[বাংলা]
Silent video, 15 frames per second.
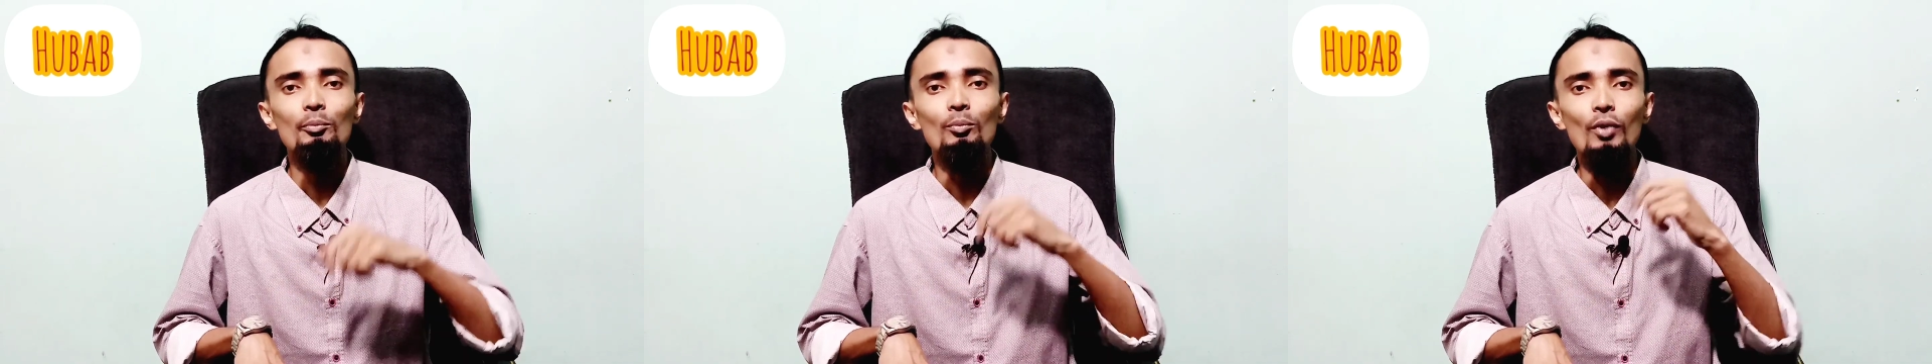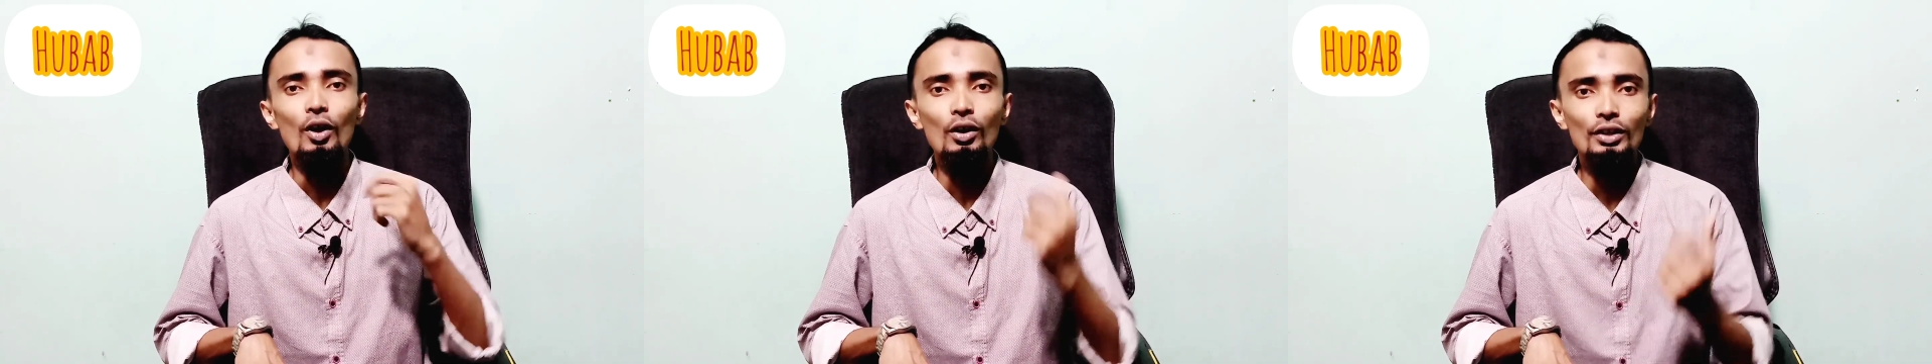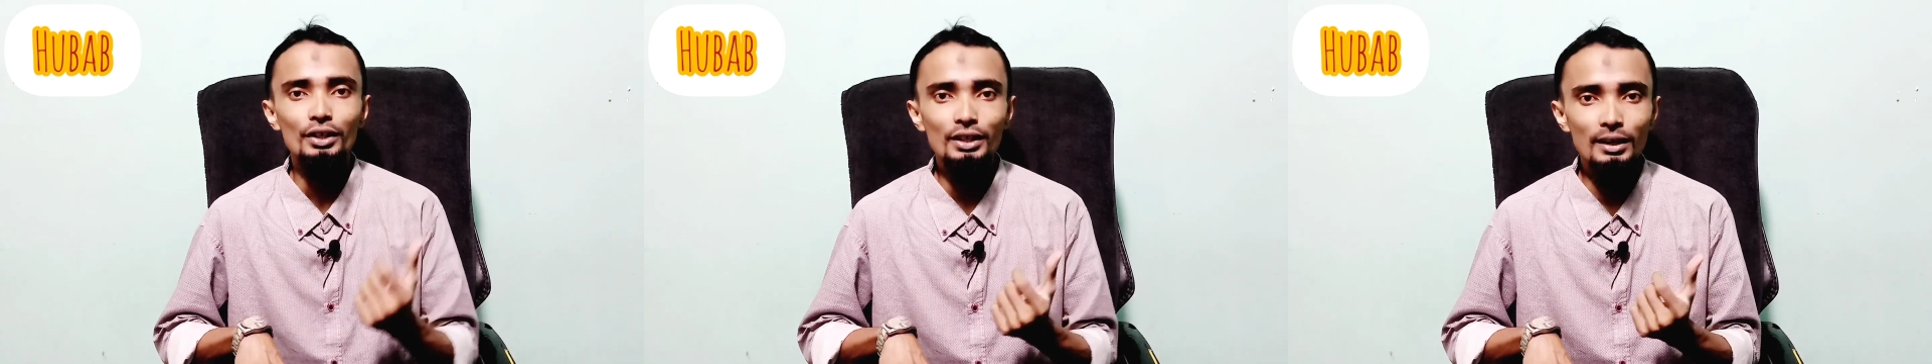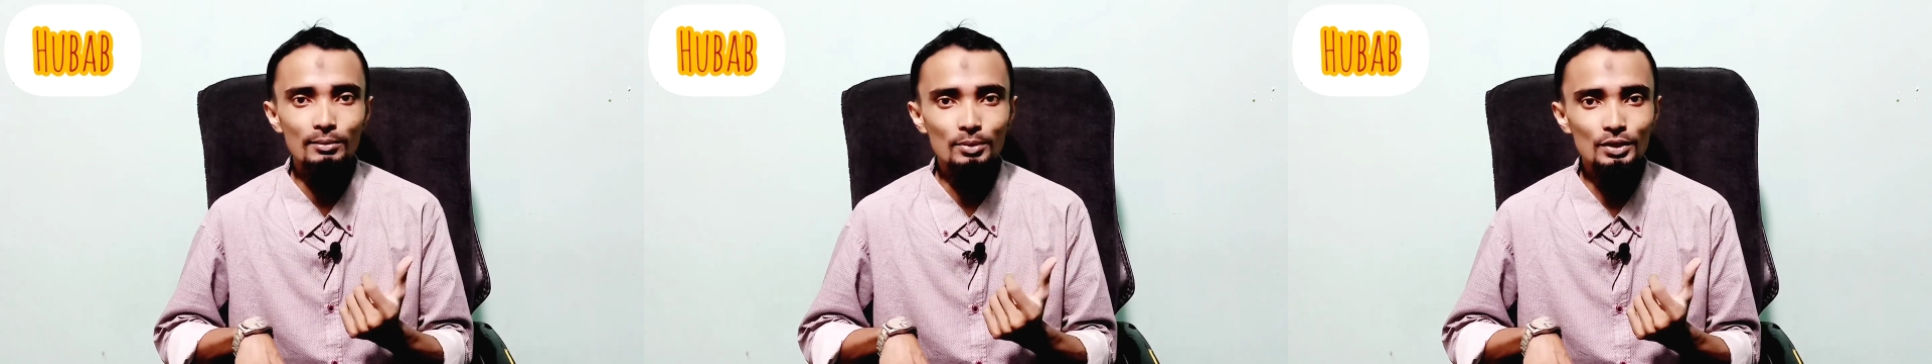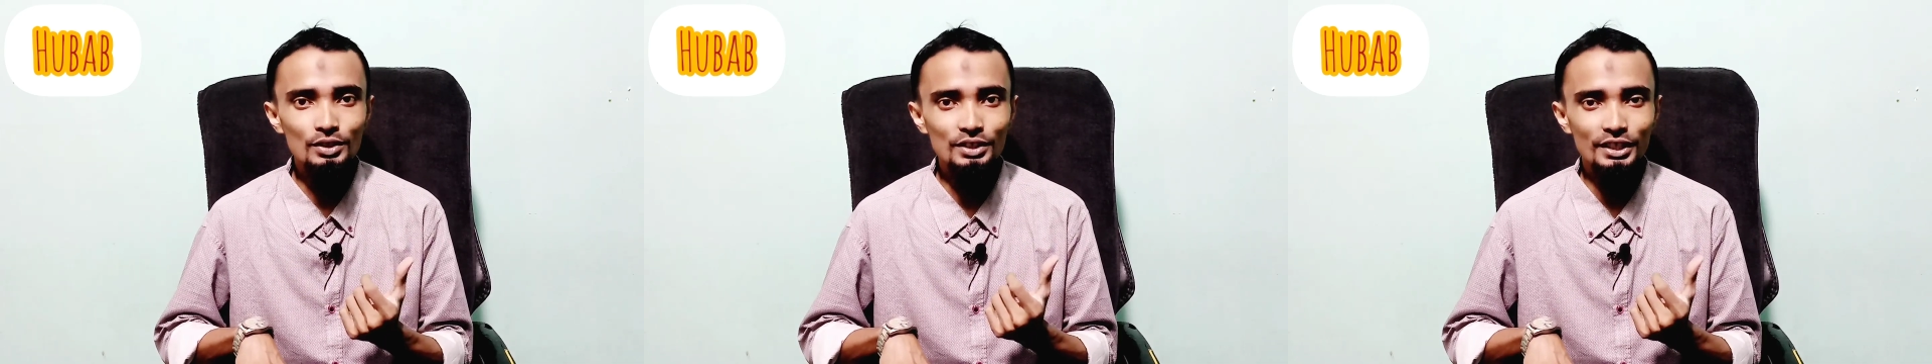ব্লকের
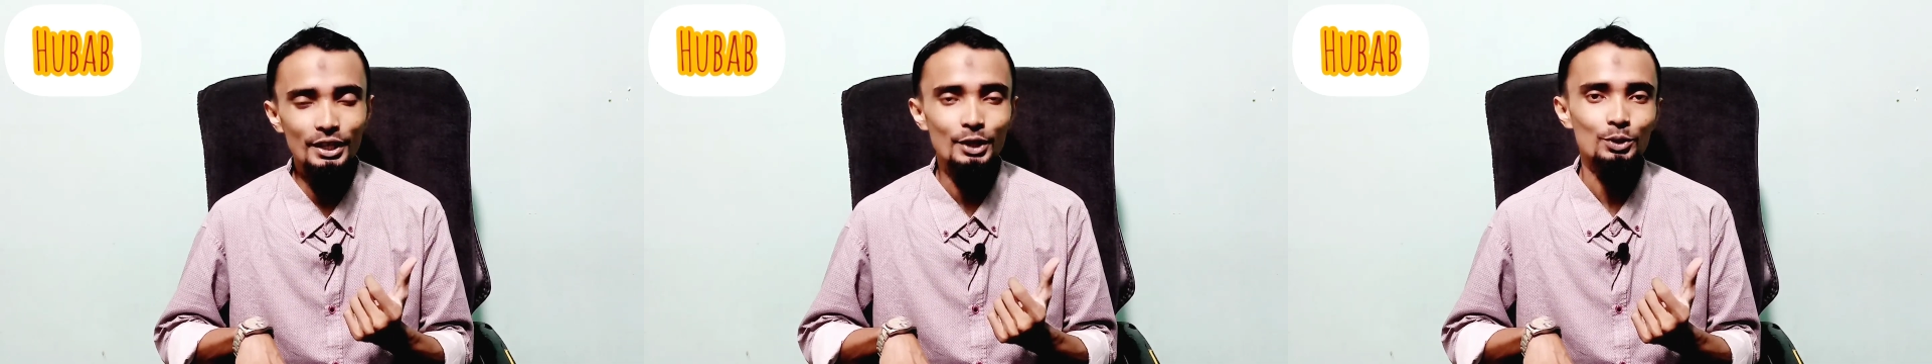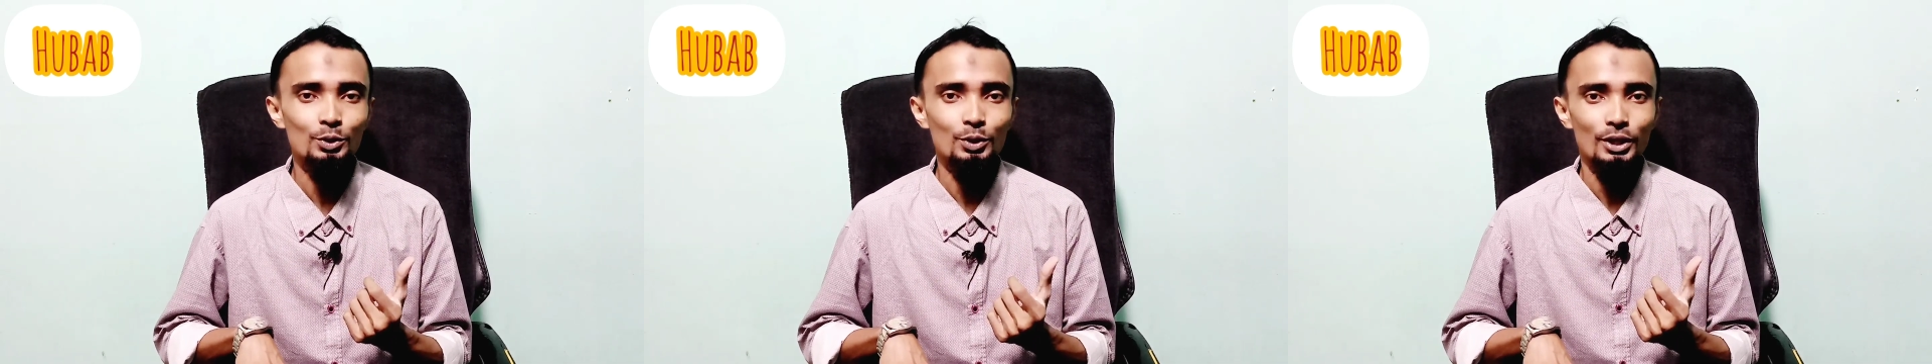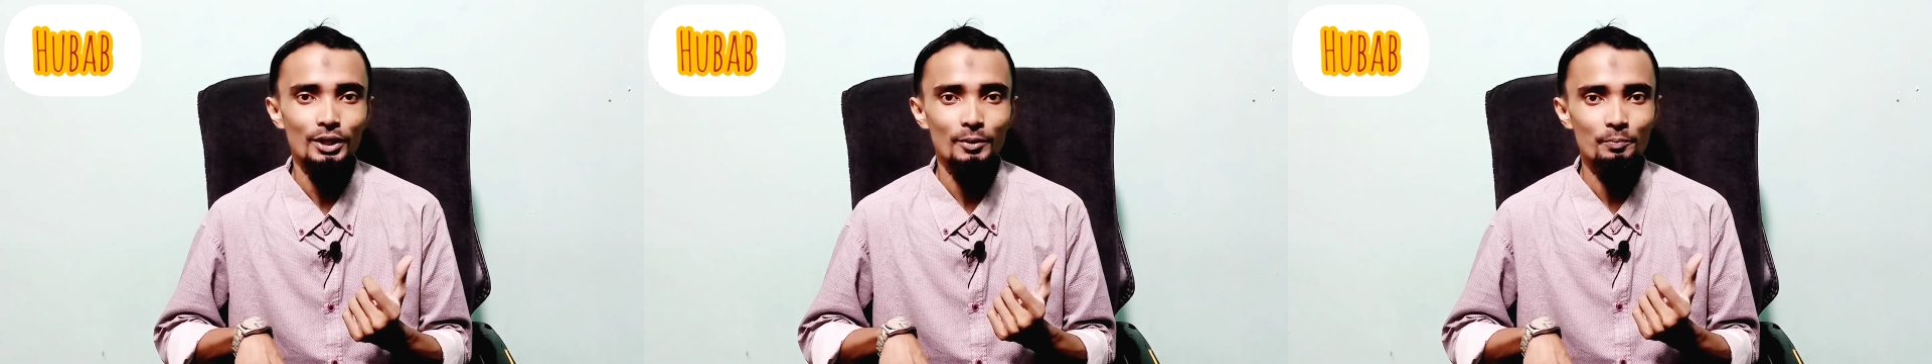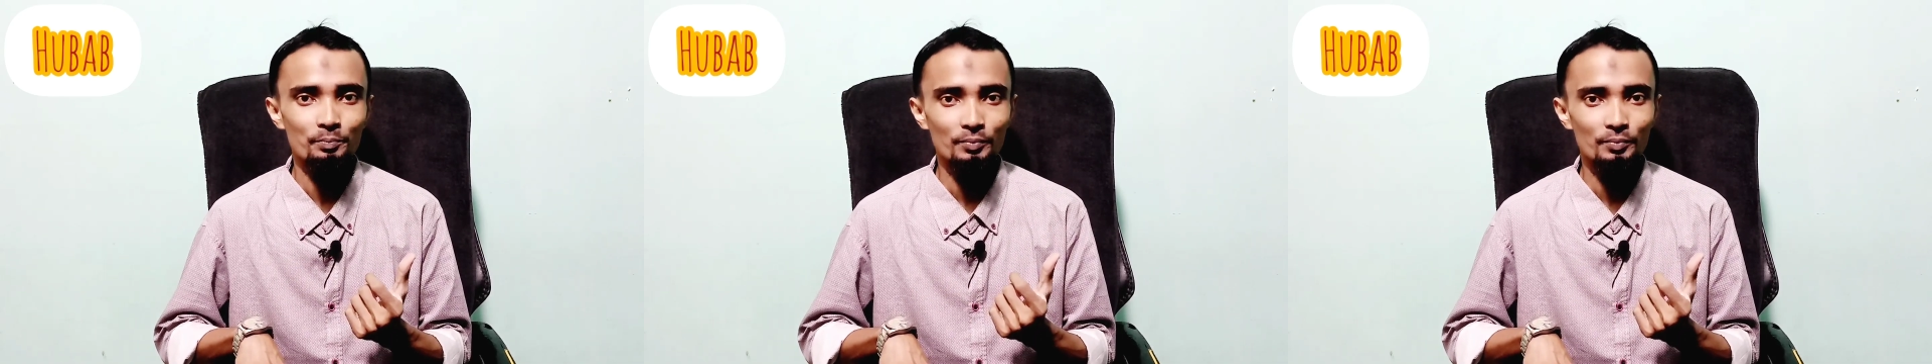কাপড় এত টাকা